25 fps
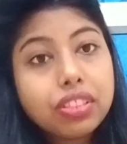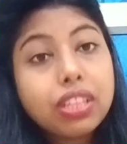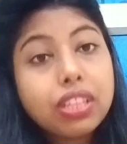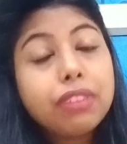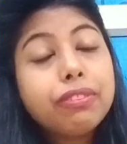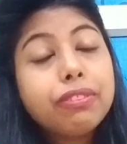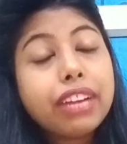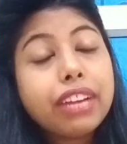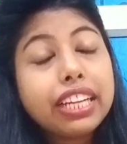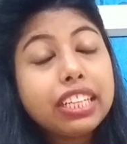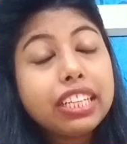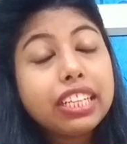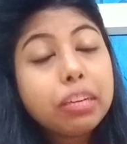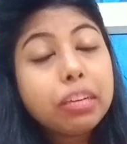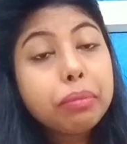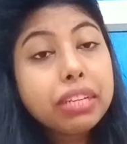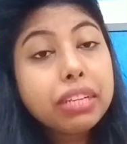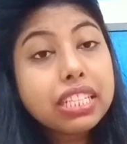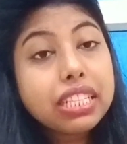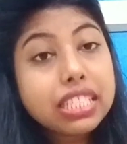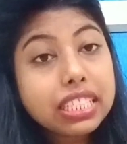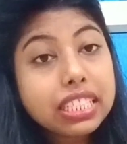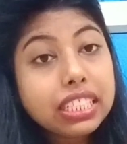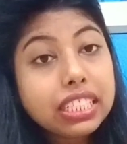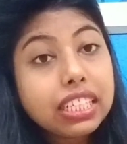
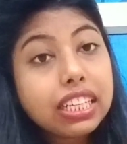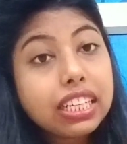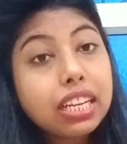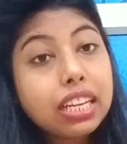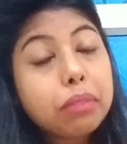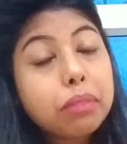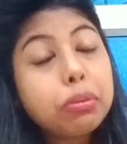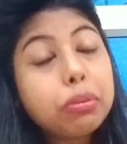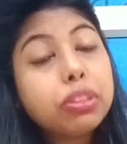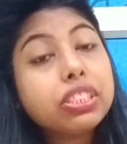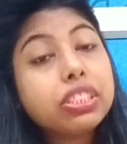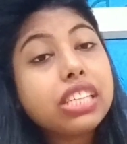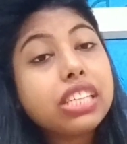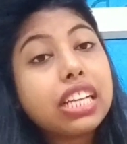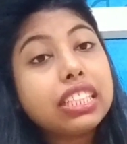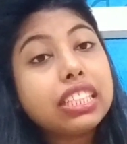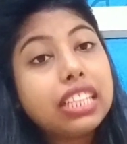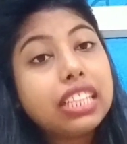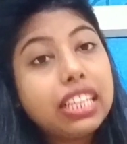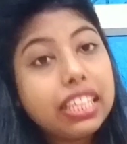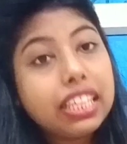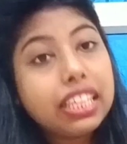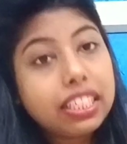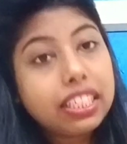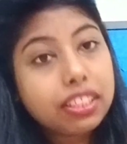वाइटामिन सी अगर आप लोग
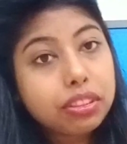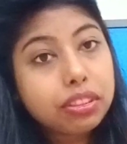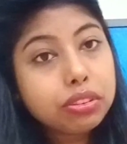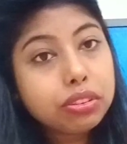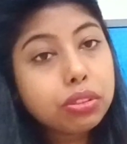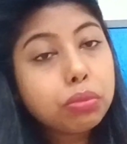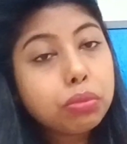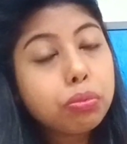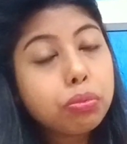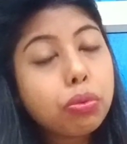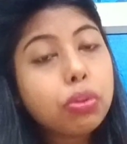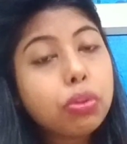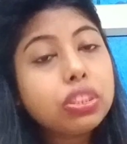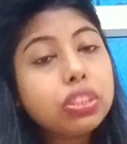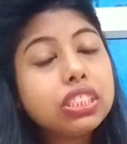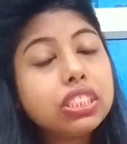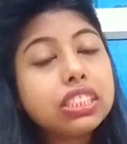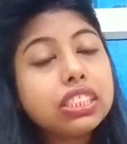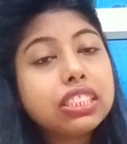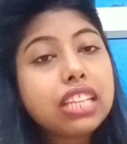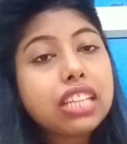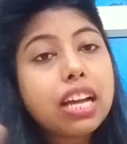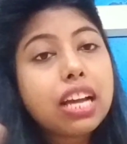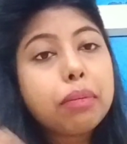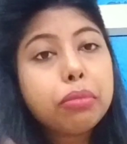ज़्यादा ले रहे हो तो वो
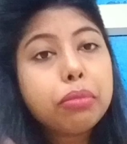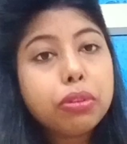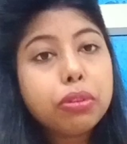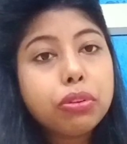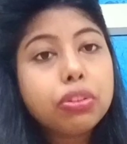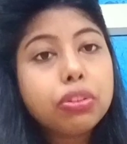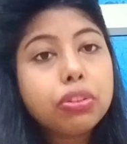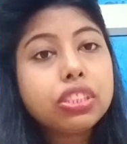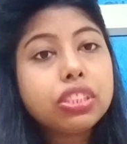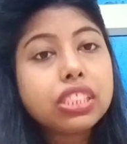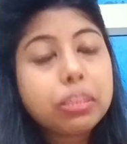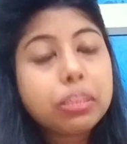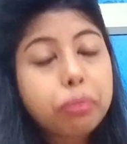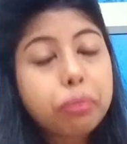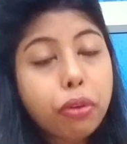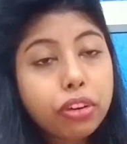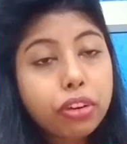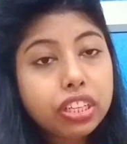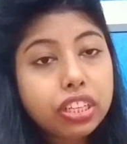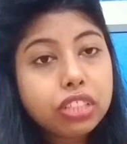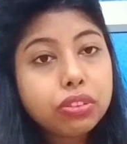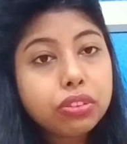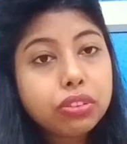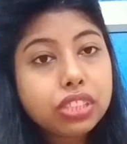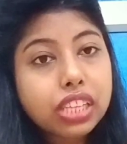जितना आप लोगों को
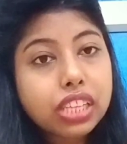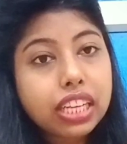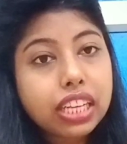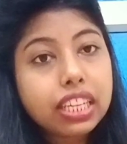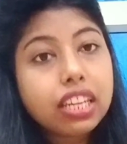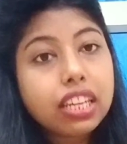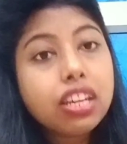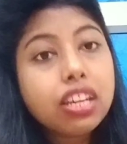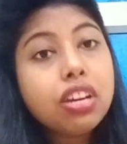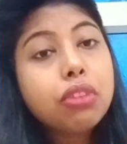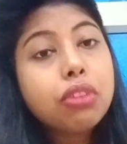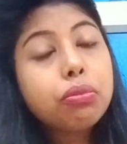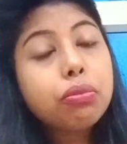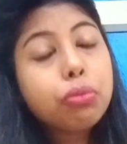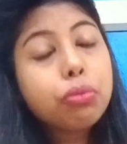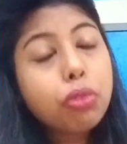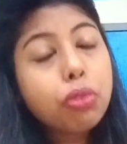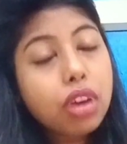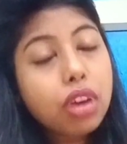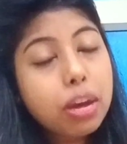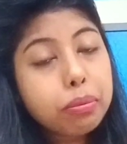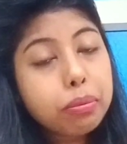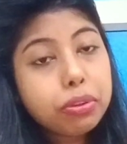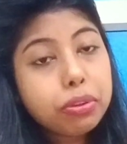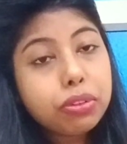बॉडी को चाहिए
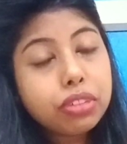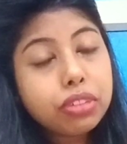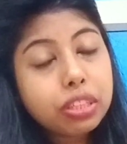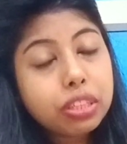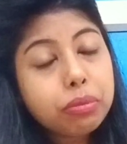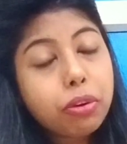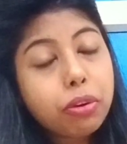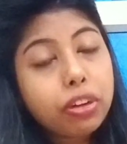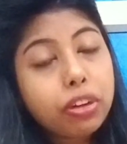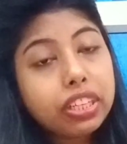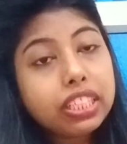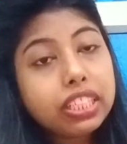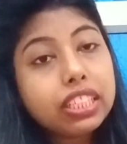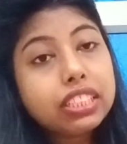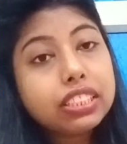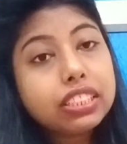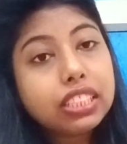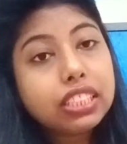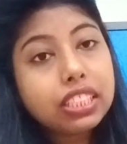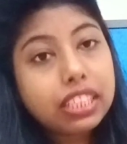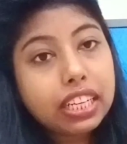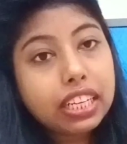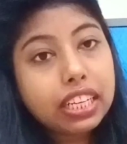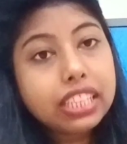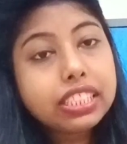वो आप लोगों के बॉडी के
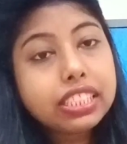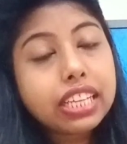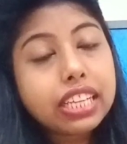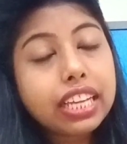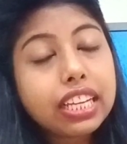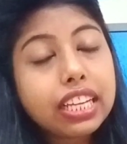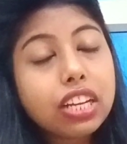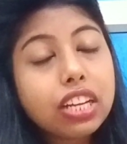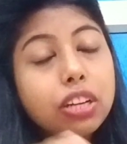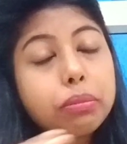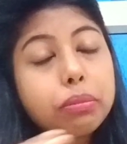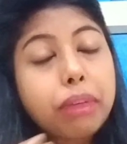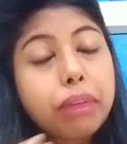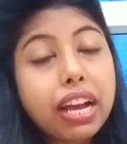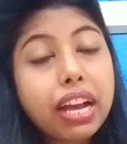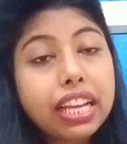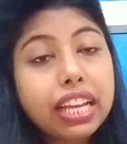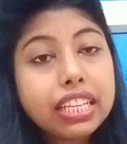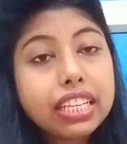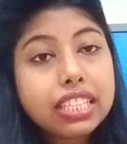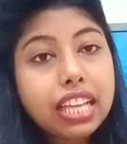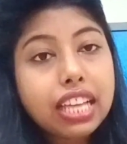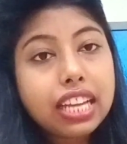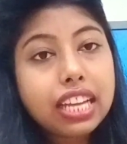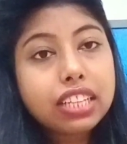अंदर रह जाएगा और
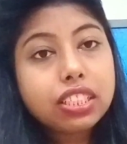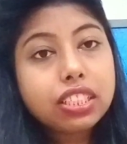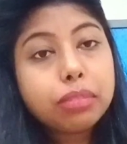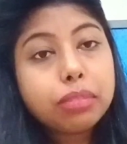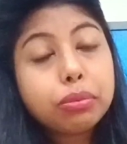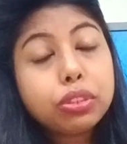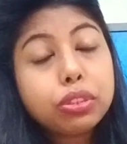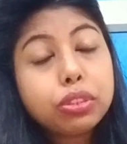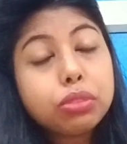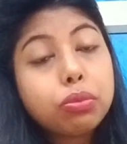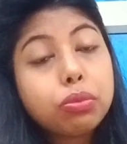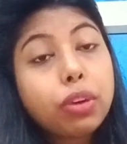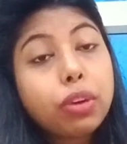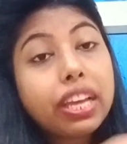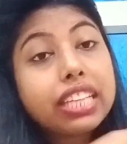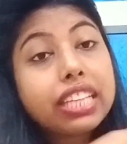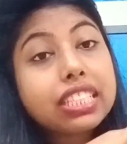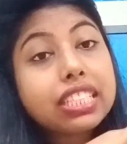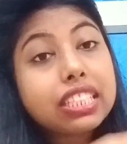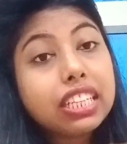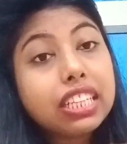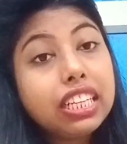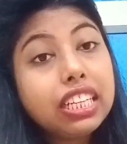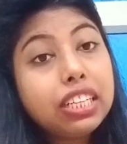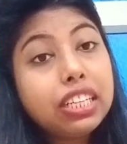बाकी सारा सब कुछ वो
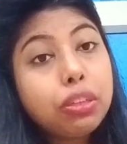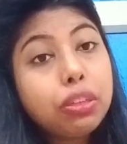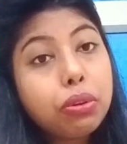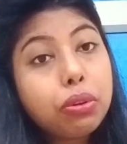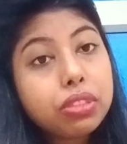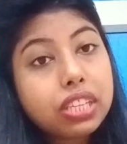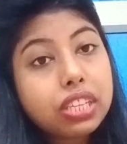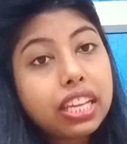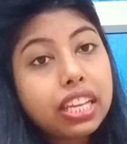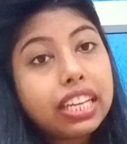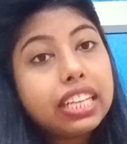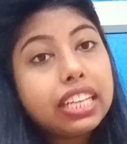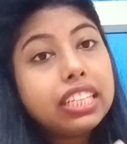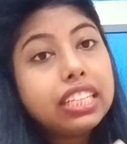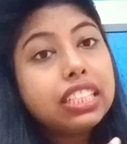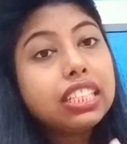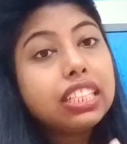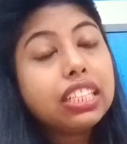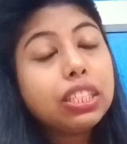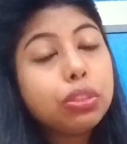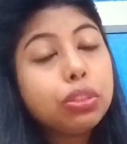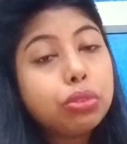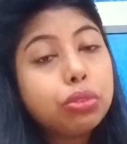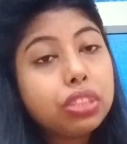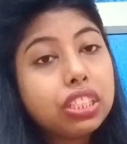एक्सक्रीट हो जाएगा इन
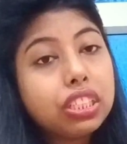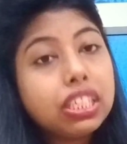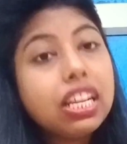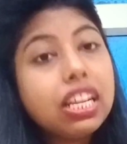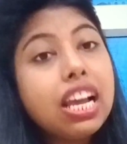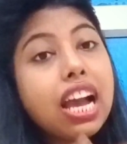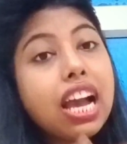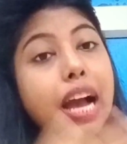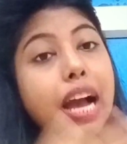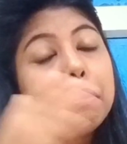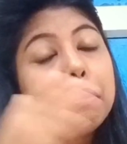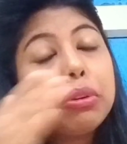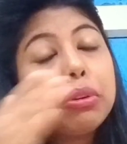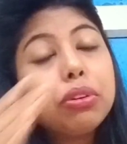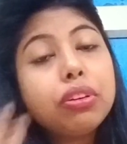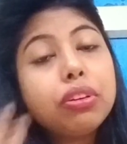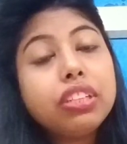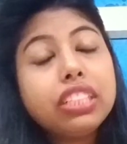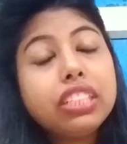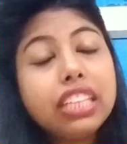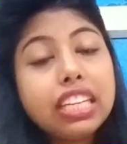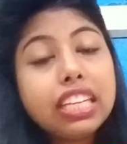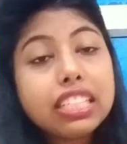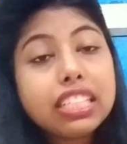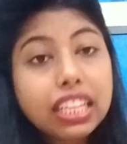यूरिन आप लोगों
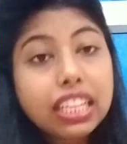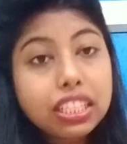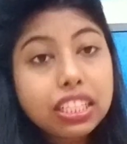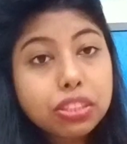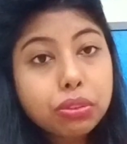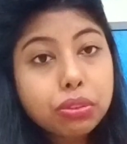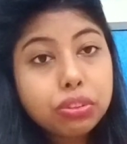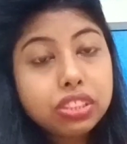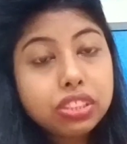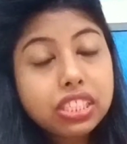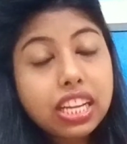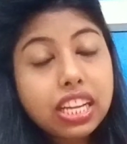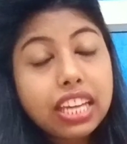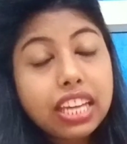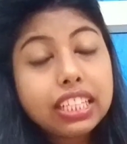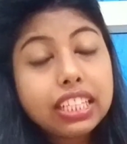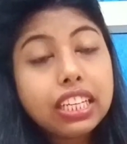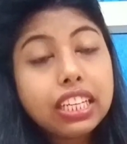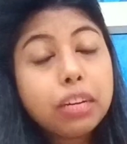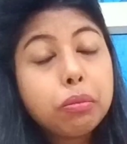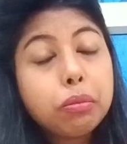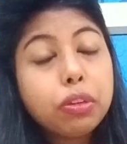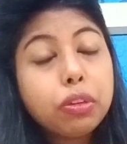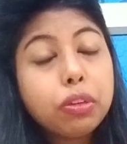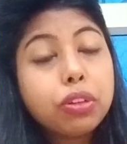को ये नहीं सोचना है
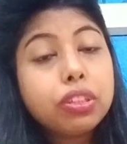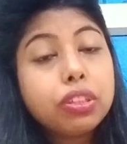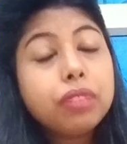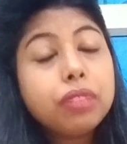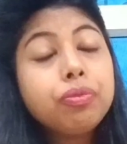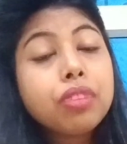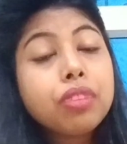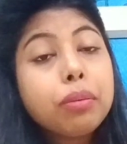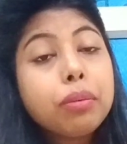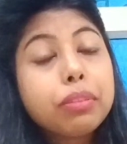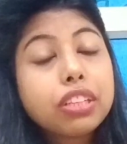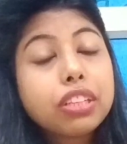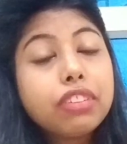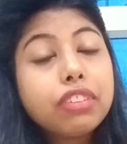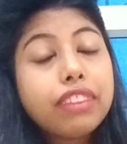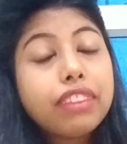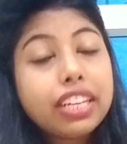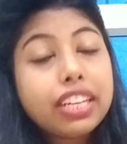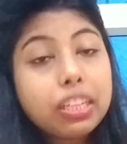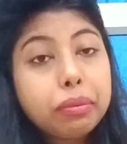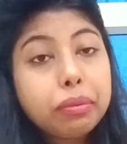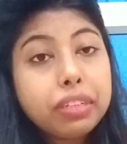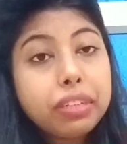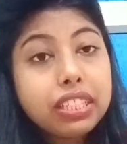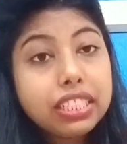कि हम लोगों ने मतलब
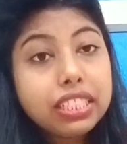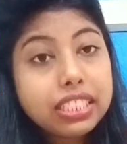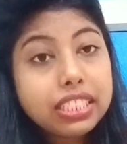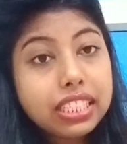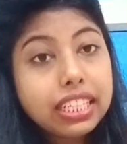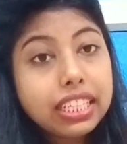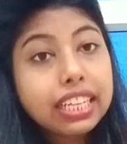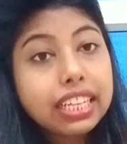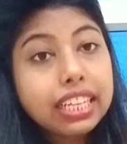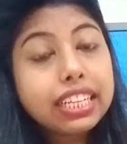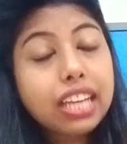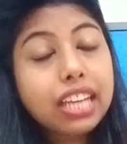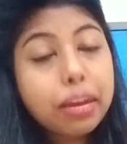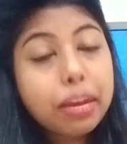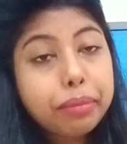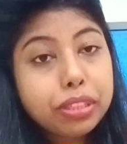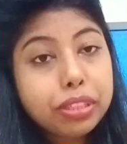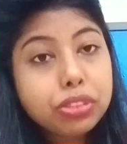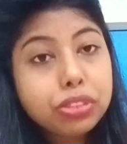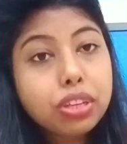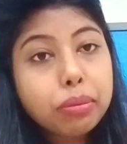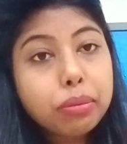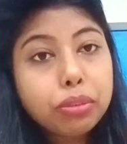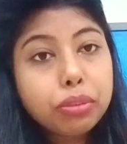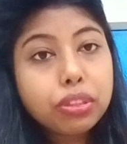वाइटामिन सी का
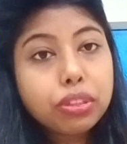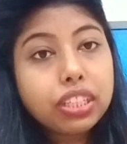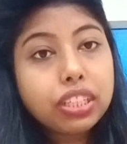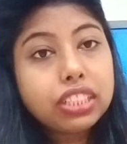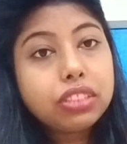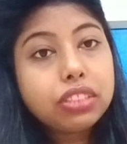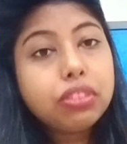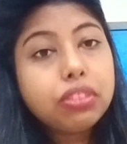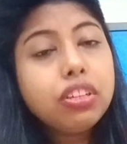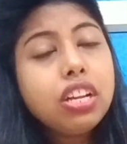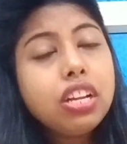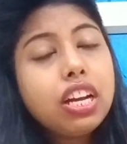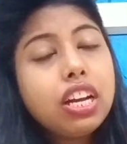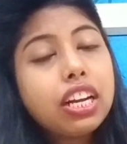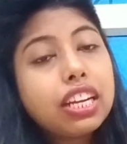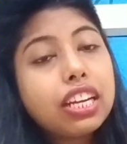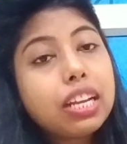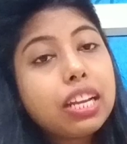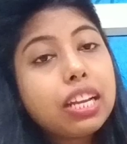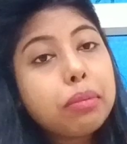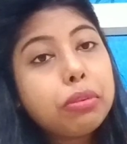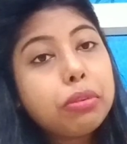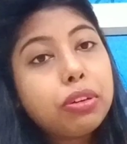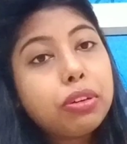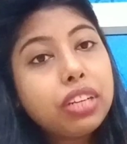टैबलेट जो आप लोग लेते हो
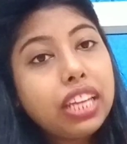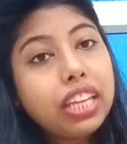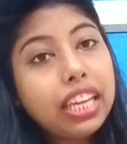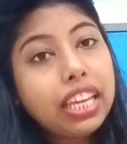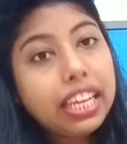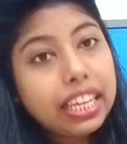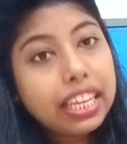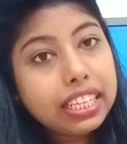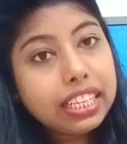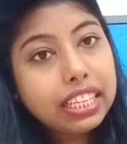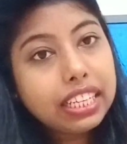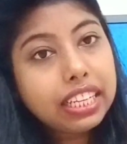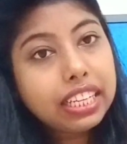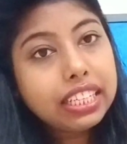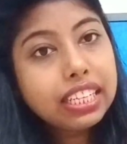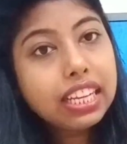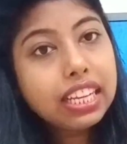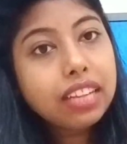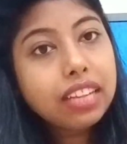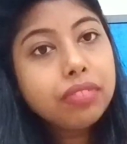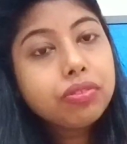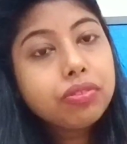अगर आप लोगों ने एक ले लिया